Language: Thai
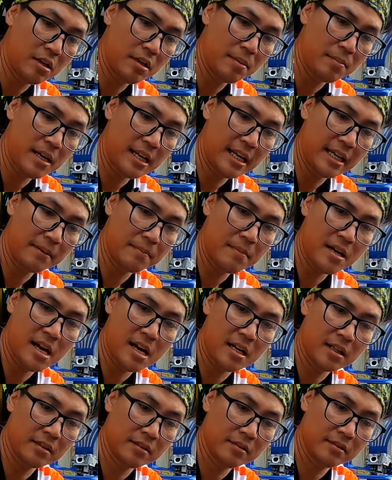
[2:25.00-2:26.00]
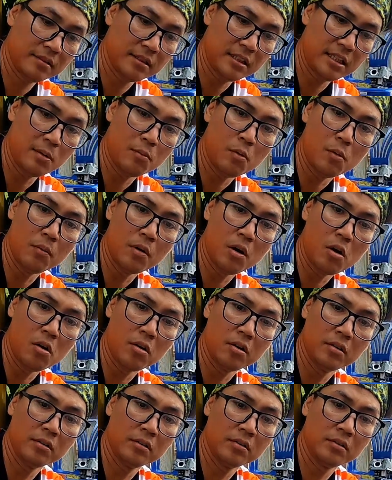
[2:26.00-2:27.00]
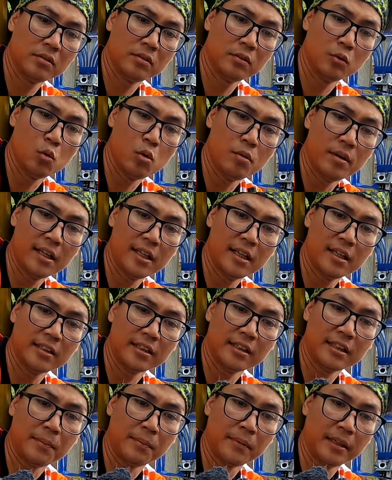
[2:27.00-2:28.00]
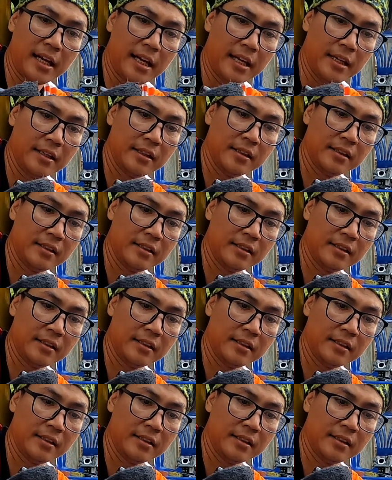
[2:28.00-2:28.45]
เราให้มาเล็กมาก เดี๋ยวผมลองดูว่าจะทำยังไง